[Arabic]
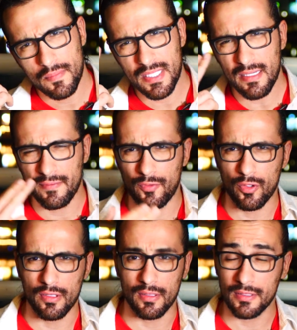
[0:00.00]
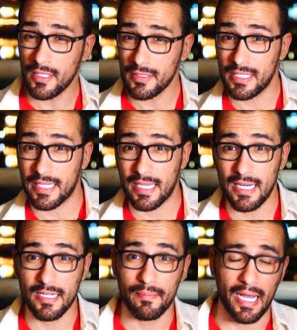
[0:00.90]
مساء الفل النهارده
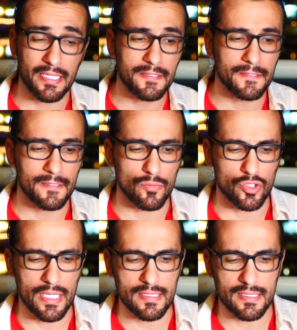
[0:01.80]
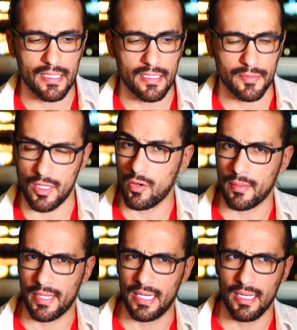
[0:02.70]
هنتكلم عن مسلسل
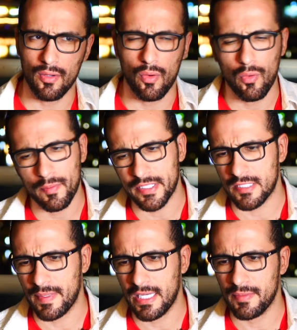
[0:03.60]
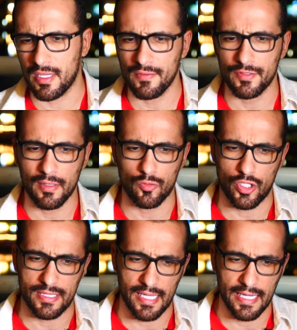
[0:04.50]
منوره باهلها وهو بالنسبه لي من افضل
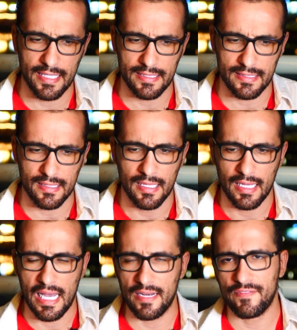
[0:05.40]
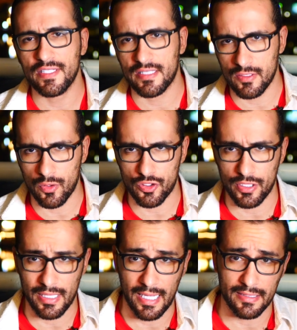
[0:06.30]
مسلسلات
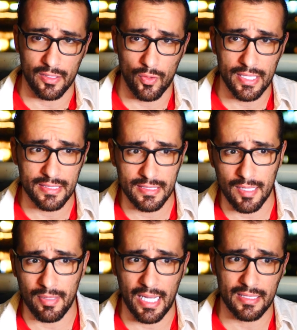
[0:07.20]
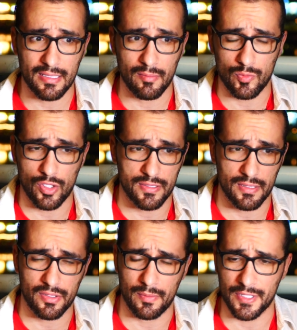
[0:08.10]
2022 لحد دلوقتي قبل حتى ما
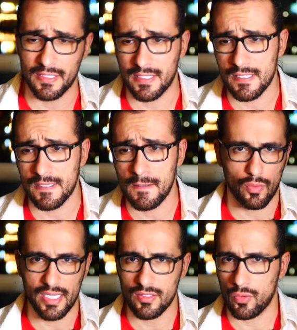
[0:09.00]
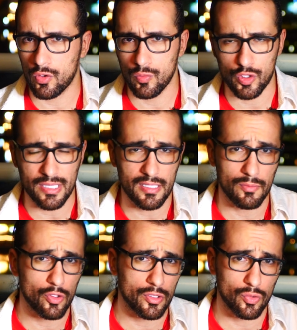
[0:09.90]
مسلسلات رمضان تنزل وعايز اقول لكم مسلسل
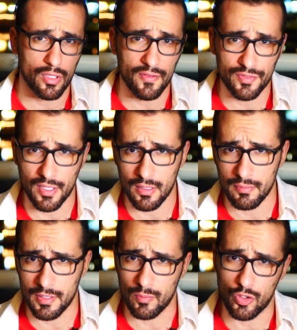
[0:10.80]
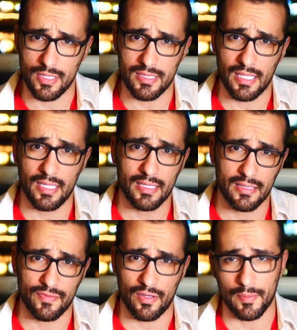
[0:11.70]
ممكن يكون افضل من
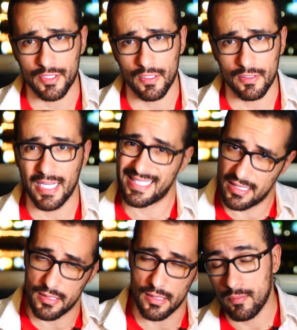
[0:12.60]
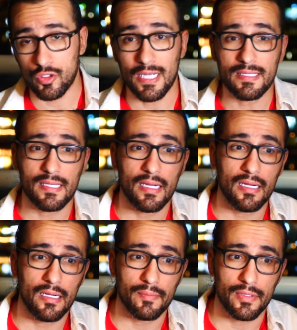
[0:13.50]
مسلسلات في رمضان هتنزل
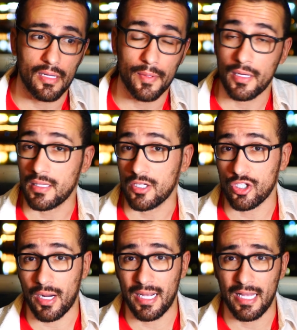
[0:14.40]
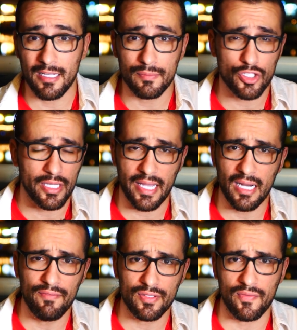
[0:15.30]
المسلسل من عباره عن 10 حلقات مش
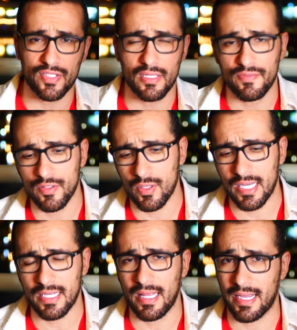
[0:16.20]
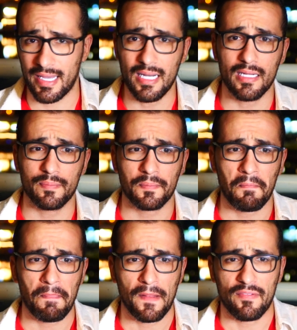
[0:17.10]
هنتكلم في تفاصيل فيه ولكن هتكلم
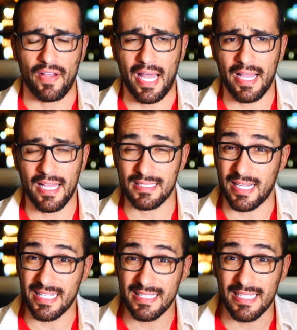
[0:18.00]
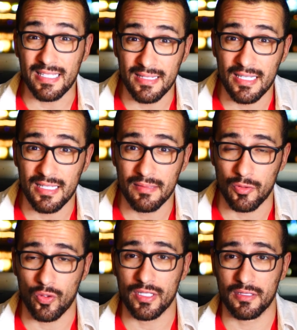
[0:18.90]
في حاجه ازعجتني جدا
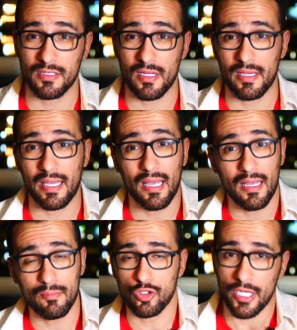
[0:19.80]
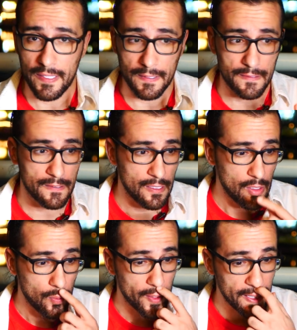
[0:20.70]
من وجهه نظري كمشاهد
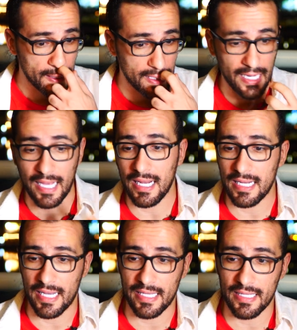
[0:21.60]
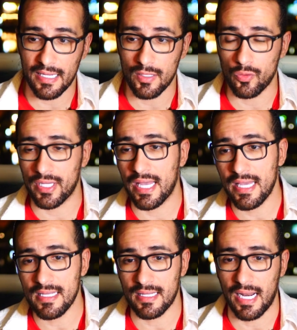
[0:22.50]
وهي الحلقه الاخيره
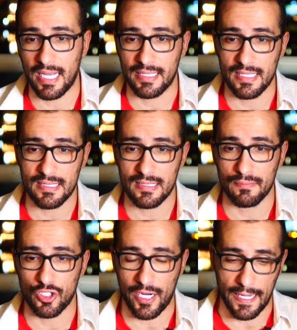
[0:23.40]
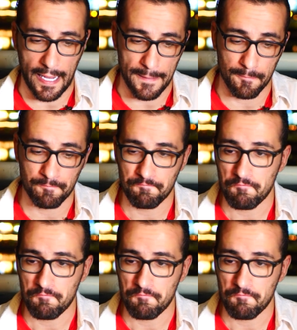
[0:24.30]
ونهايه الاحداث بشكل عام